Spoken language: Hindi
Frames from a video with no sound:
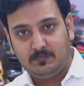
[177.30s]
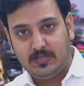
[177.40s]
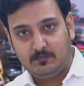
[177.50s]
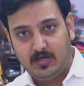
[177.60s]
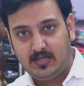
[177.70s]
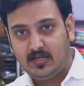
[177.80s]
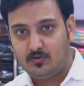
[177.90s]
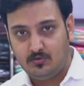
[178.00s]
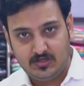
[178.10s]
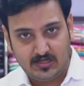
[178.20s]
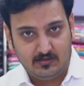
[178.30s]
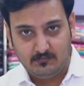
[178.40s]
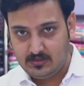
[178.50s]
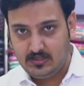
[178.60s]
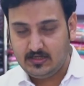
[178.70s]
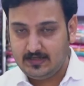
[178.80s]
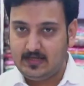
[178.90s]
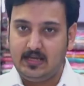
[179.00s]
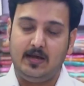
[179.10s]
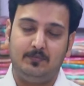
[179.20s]
आप देख पा रहे हैं कॉन्टैक्ट नंबर दिए गए
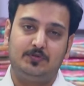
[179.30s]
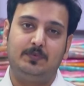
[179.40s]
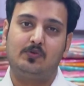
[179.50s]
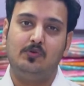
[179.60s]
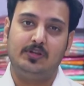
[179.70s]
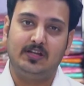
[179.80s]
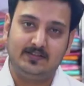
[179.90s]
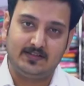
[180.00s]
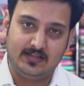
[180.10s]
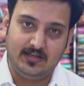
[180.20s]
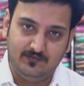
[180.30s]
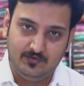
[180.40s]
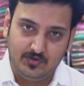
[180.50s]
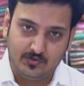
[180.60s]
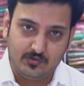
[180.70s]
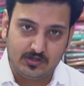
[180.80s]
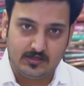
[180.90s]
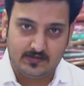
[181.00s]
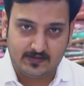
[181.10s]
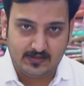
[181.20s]
हैं आप उस पर कॉल कर सकते हैं वीडियो कॉल
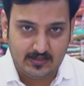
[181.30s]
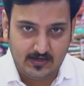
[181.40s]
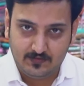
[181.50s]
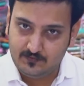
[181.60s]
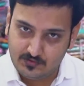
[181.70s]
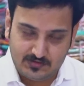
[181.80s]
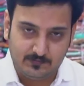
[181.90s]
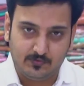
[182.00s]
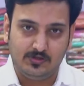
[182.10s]
कर सकते हैं या फिर व्हाट्सअप